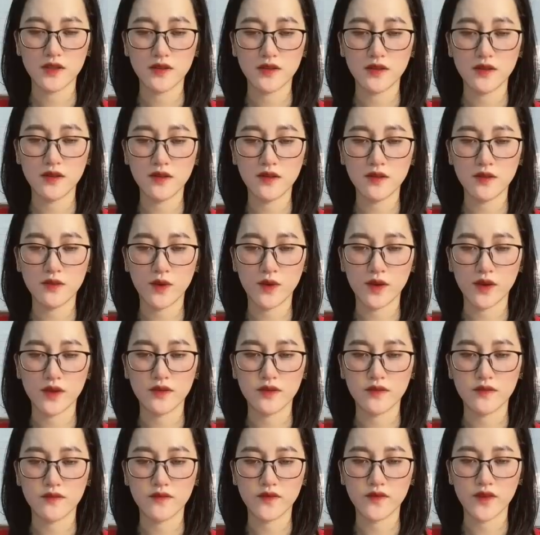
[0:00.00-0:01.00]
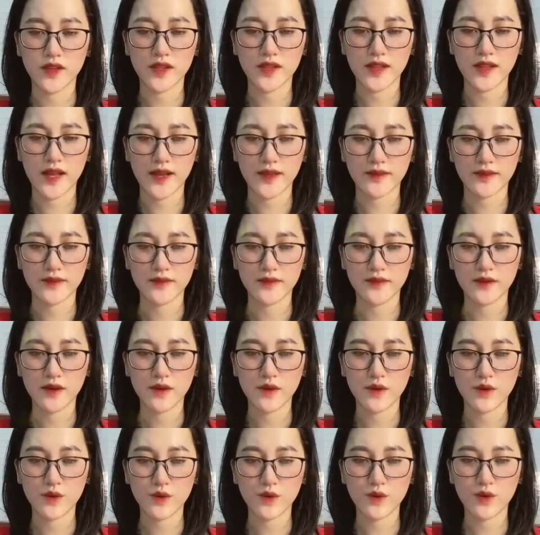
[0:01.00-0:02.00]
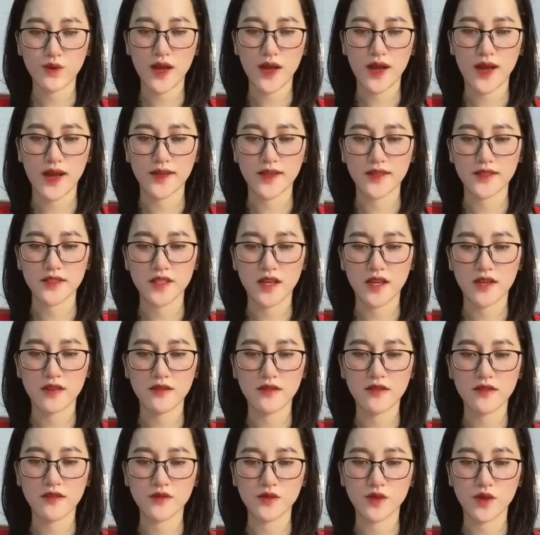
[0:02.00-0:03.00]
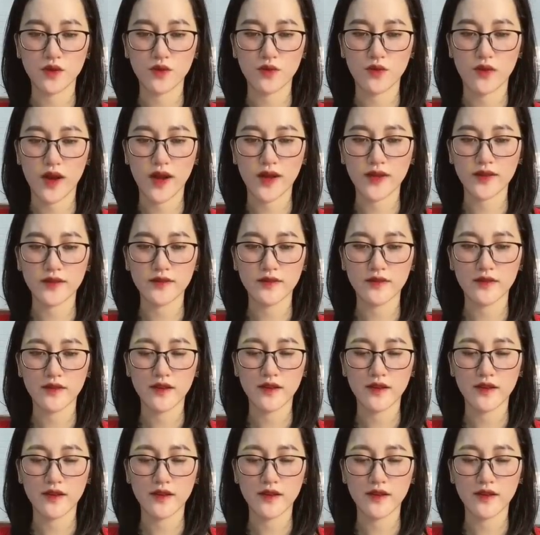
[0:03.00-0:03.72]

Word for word: Lương Nguyệt, vị thành Cô là ánh trăng đương duyên của anh